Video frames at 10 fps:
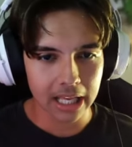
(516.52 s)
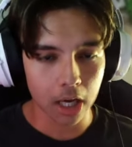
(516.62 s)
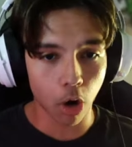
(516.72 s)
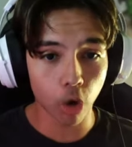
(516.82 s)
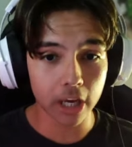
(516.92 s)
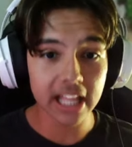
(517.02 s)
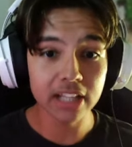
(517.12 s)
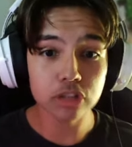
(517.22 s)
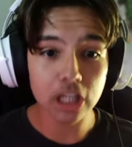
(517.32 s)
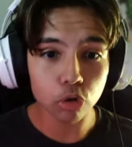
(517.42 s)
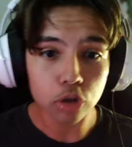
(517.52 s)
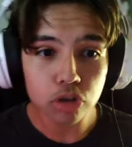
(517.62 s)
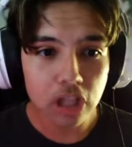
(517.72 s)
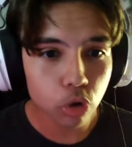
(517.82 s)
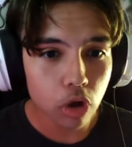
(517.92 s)
ok? Deu certo, deu
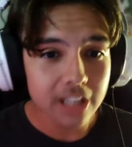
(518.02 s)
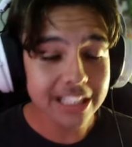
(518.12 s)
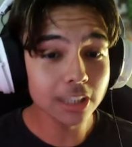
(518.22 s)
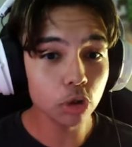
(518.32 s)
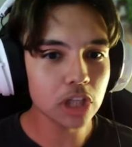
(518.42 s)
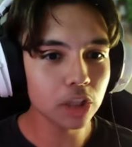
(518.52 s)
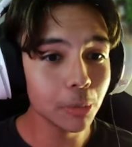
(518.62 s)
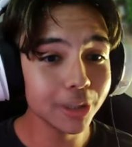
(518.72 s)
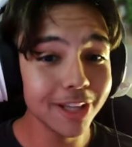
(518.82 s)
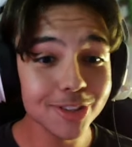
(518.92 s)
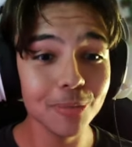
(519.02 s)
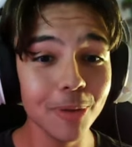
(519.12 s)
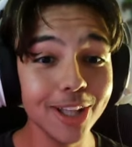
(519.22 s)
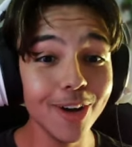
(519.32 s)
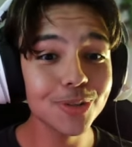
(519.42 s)
certo. Gente, deu certo, meu Deus, meu
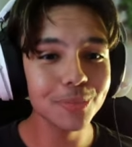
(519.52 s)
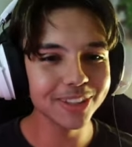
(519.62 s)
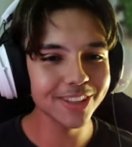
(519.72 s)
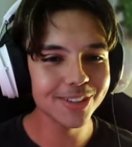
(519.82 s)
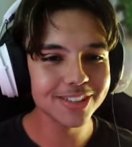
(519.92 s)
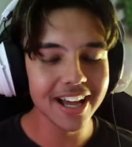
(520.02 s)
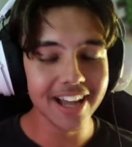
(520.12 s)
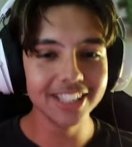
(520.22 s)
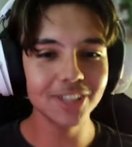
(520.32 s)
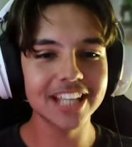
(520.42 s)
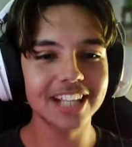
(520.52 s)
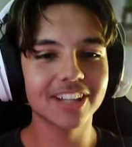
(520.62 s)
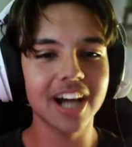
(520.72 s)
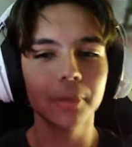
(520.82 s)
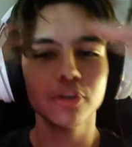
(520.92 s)
Deus, meu Deus. Deu certo,
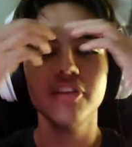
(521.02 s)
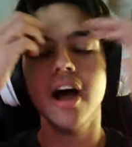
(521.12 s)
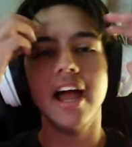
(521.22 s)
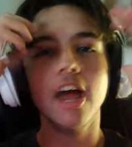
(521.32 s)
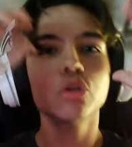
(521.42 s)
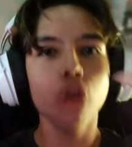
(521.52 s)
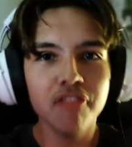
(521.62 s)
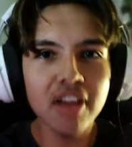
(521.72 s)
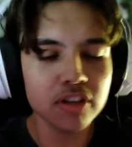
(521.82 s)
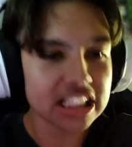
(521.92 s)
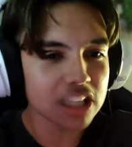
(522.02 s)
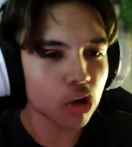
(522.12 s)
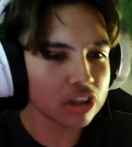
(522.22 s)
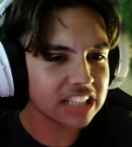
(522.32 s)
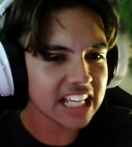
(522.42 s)
calma, eu tô vivo. Eu tô vivo, gente, eu
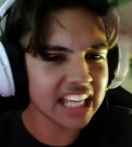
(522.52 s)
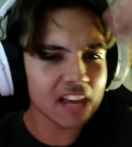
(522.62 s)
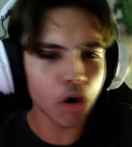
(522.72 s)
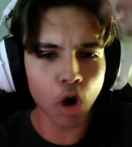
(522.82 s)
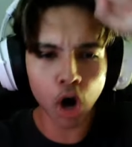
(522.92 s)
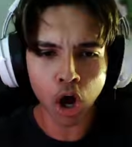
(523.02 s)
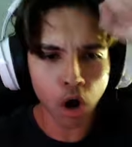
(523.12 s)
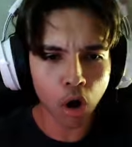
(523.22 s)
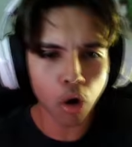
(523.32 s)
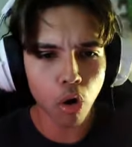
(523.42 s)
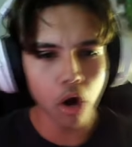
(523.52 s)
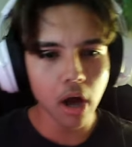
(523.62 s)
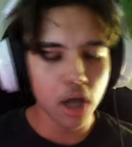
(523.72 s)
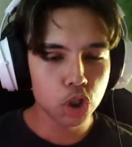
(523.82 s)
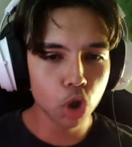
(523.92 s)
consegui, uhul!
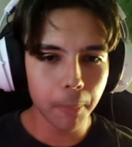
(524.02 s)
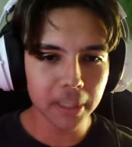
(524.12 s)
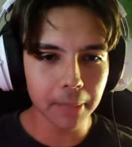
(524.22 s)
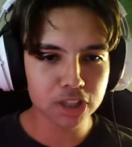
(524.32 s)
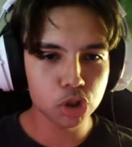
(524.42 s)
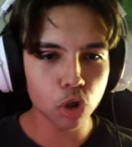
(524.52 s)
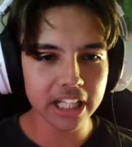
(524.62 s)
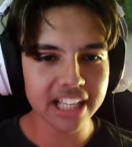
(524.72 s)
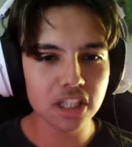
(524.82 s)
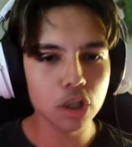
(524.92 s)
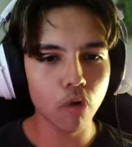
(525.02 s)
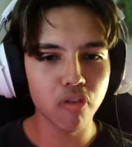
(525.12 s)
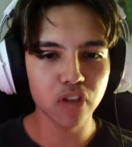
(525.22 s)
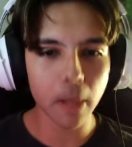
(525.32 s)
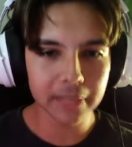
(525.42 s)
Chupa animatronic, eu sou o
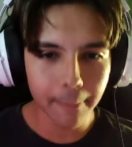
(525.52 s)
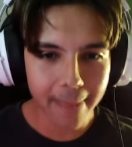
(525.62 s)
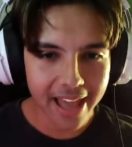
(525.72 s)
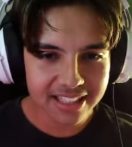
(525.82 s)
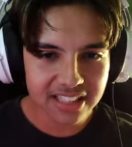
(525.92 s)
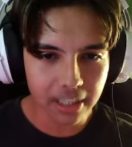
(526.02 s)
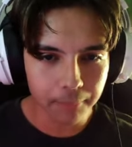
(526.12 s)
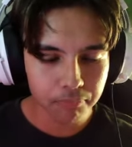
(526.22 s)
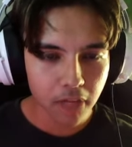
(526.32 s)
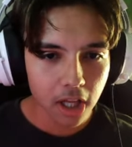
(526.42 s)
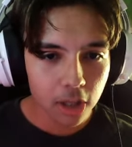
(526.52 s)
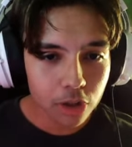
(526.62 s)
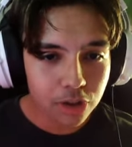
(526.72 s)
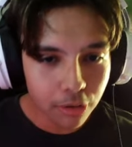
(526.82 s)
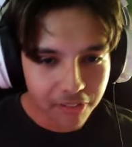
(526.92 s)
Flap the Best.
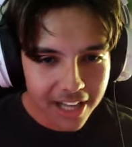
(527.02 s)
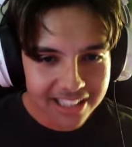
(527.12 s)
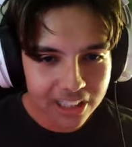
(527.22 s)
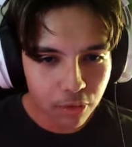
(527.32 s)
Nossa, olha o Fred lá no